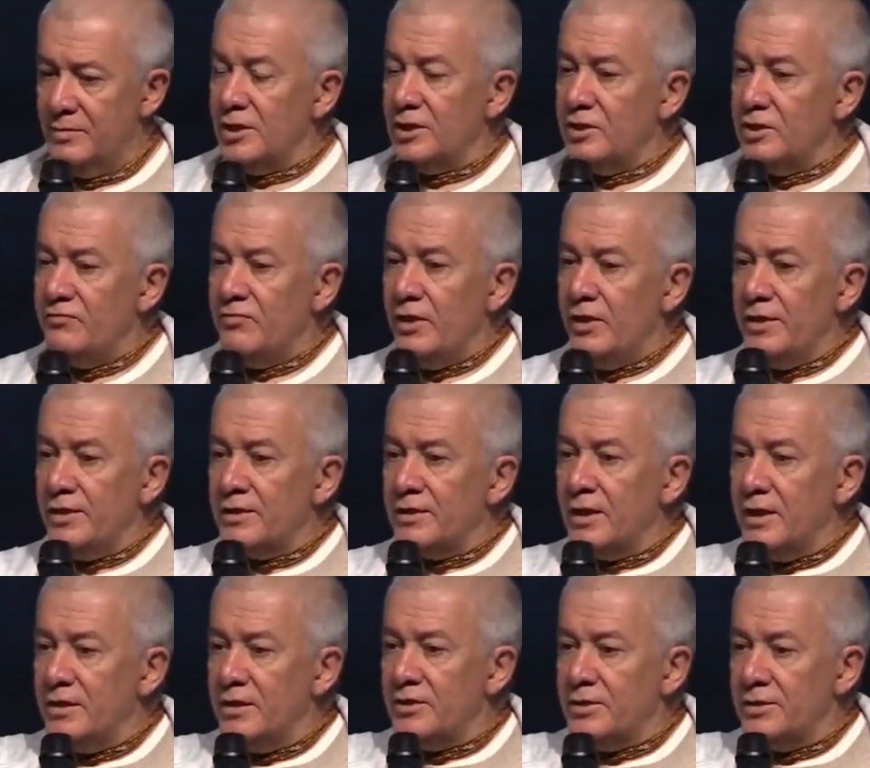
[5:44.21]
даже
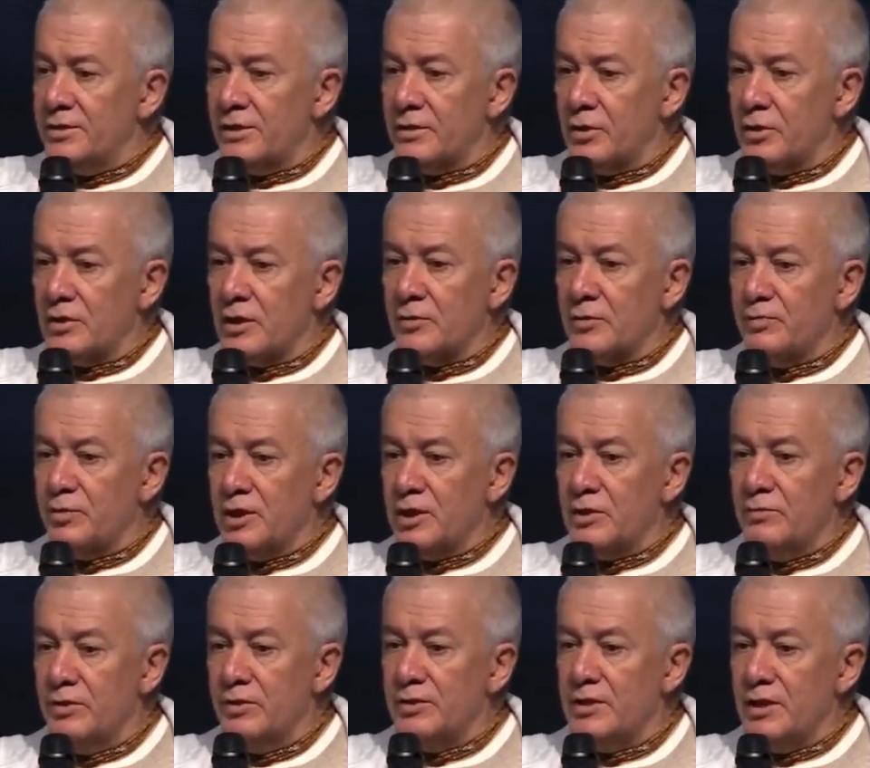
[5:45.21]
великая личность, такой как
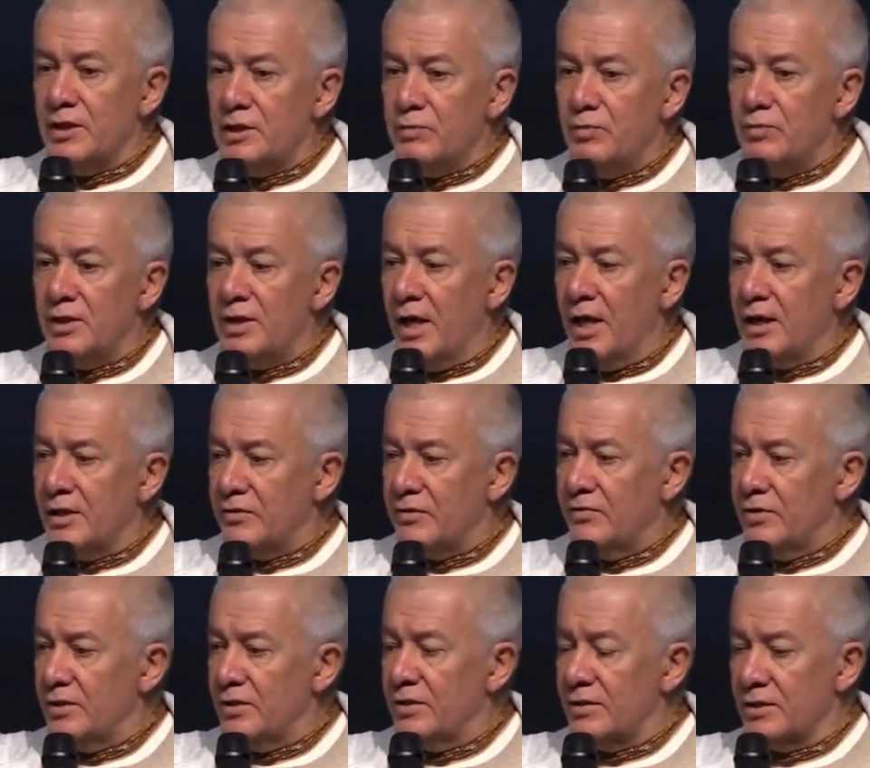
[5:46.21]
Пишма, не избегает,
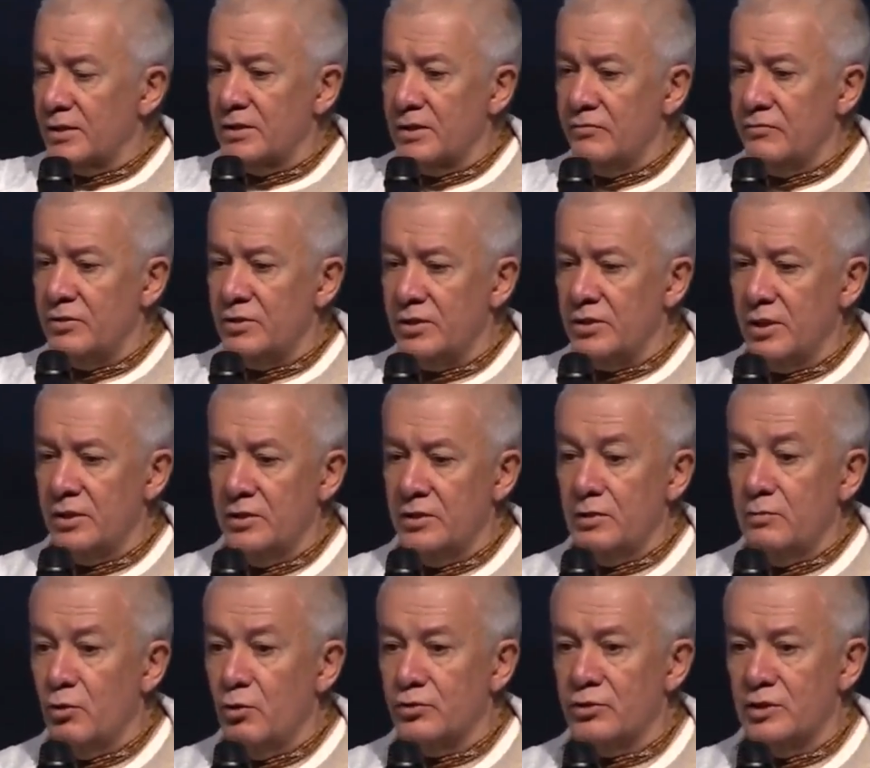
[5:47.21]
видите, таких вещей,
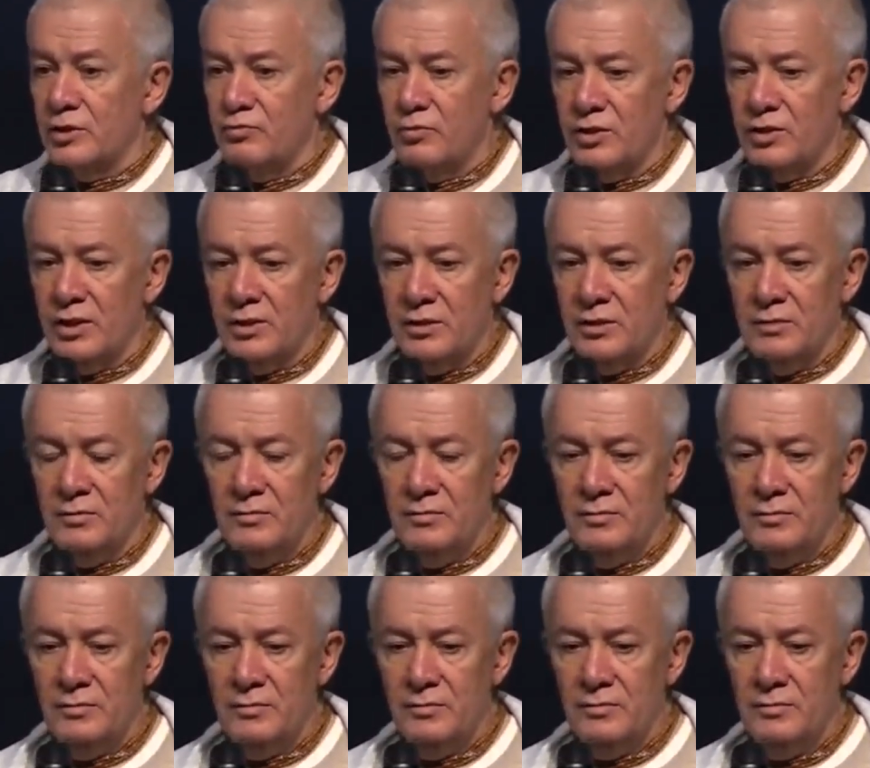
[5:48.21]
не может избежать.
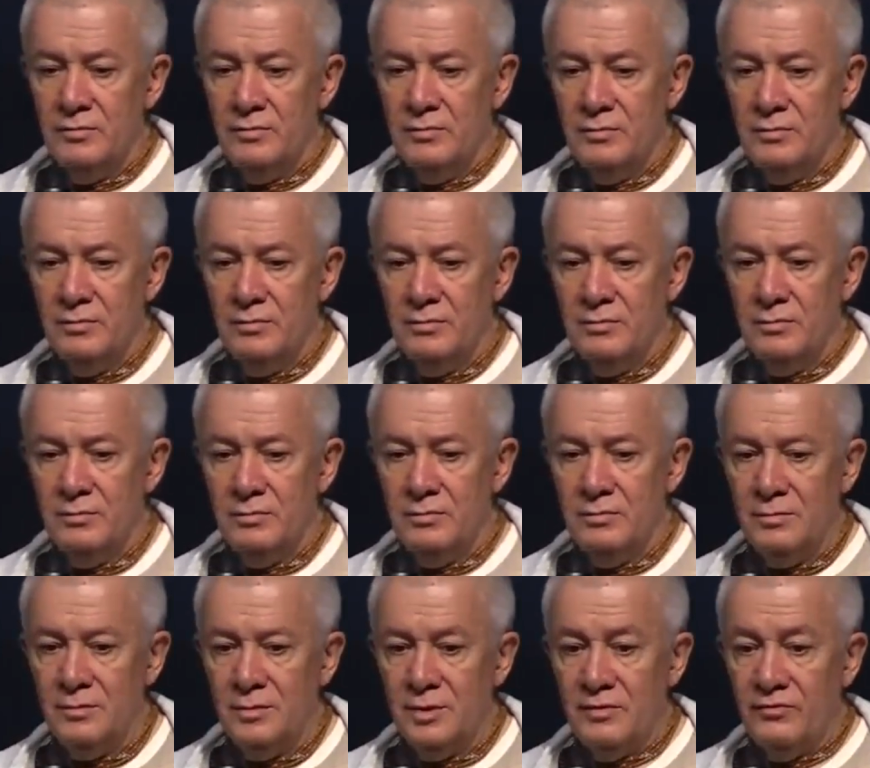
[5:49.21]

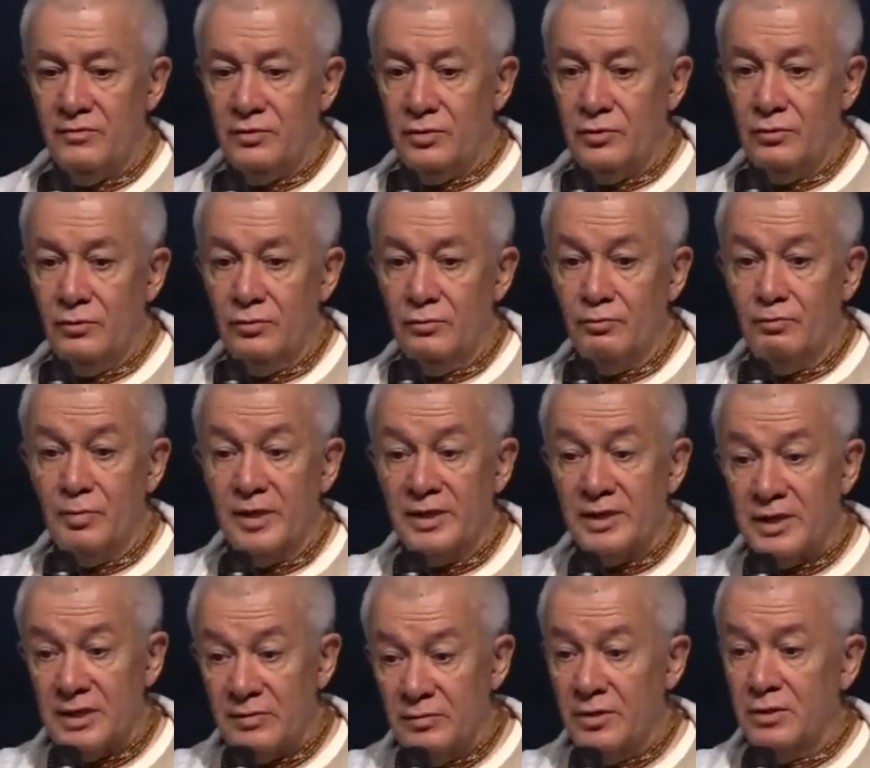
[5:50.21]
И ведь он
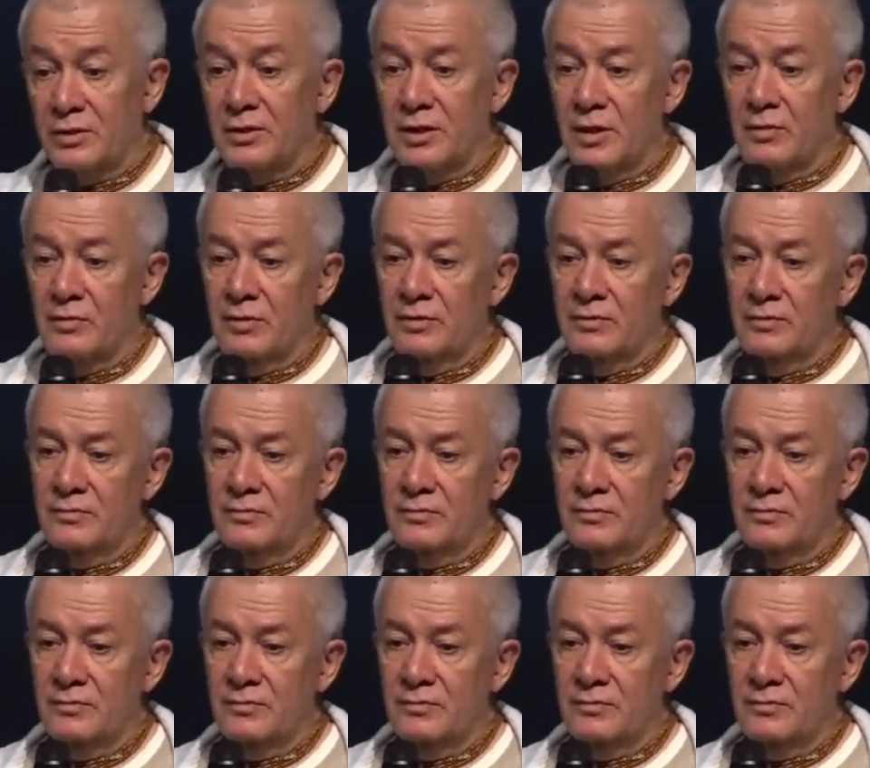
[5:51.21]
погибнет там.